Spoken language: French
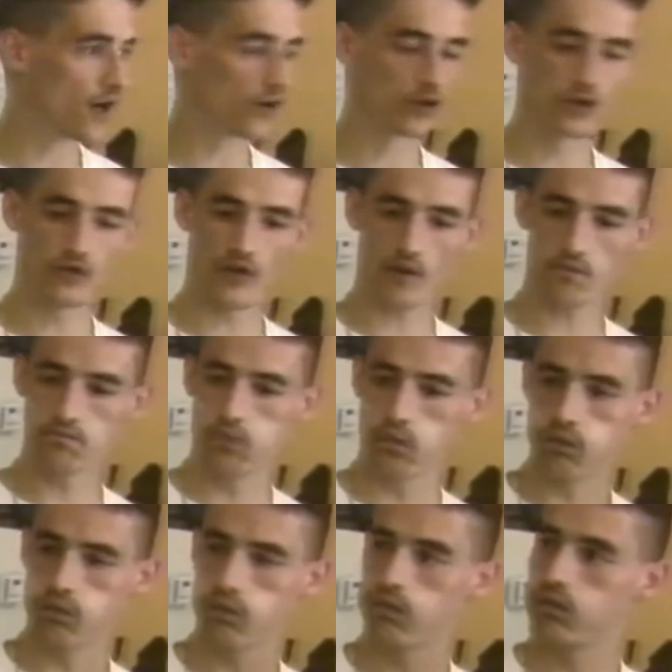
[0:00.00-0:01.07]
Alors au lieu de faire
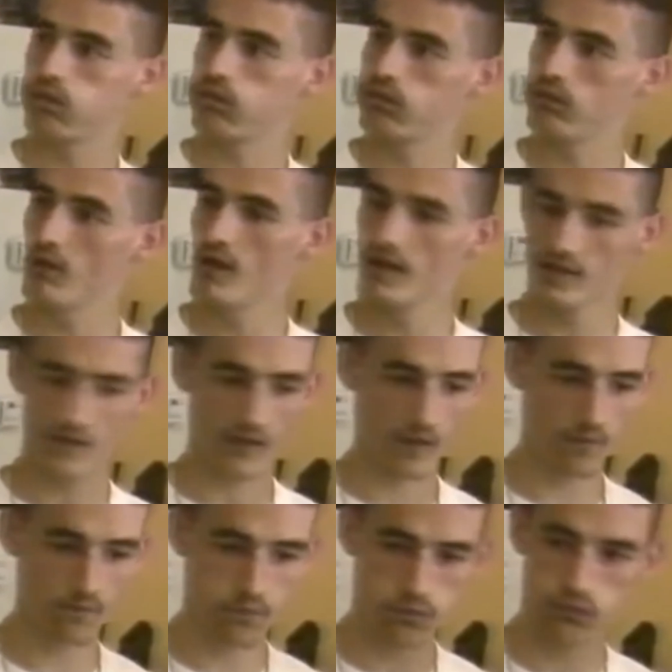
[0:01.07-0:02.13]
ça fait
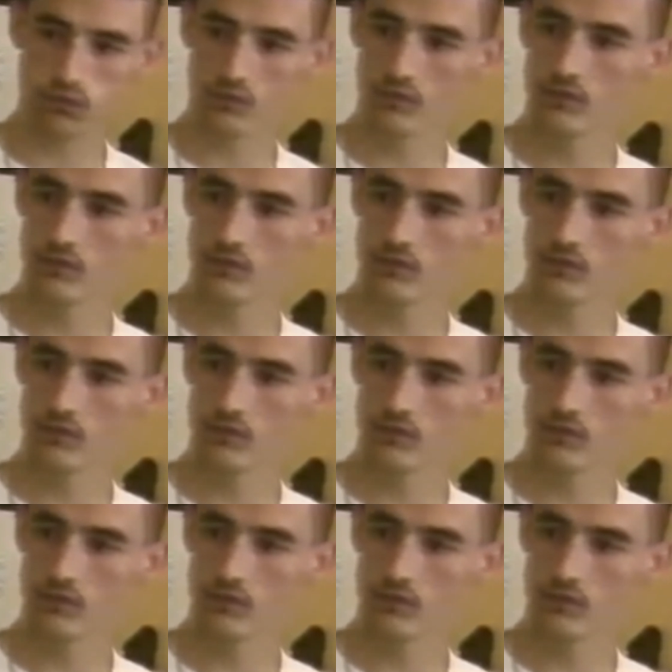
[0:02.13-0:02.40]
pou,